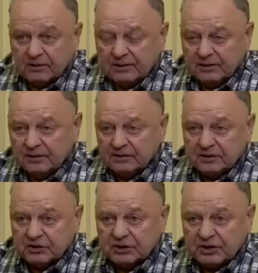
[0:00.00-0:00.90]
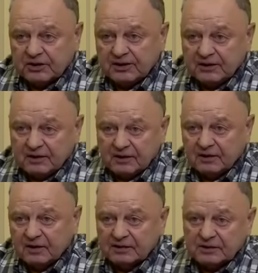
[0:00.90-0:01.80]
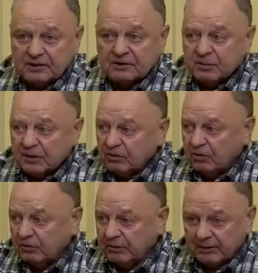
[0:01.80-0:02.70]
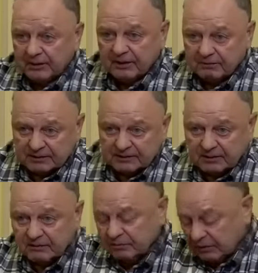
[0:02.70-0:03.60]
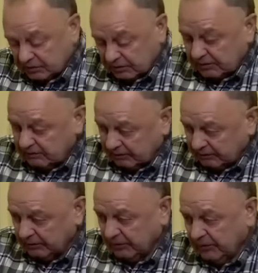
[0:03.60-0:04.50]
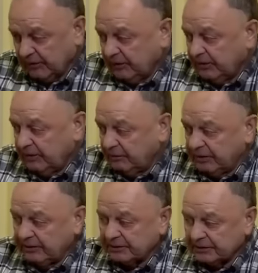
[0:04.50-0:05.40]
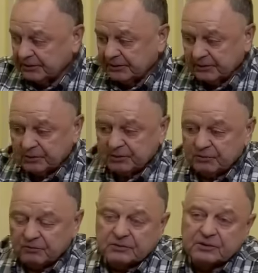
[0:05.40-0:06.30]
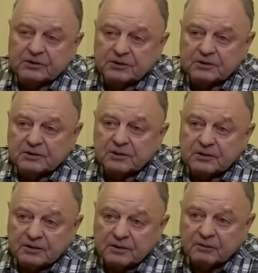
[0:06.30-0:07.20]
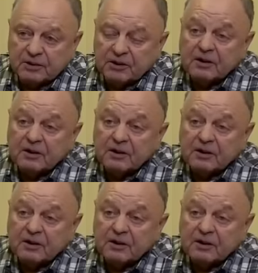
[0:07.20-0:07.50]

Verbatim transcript: Есть решение единогласное исполкома. Это для вас я вам просто да. говорю. И мы даже на эту тему возвращаться к этой теме не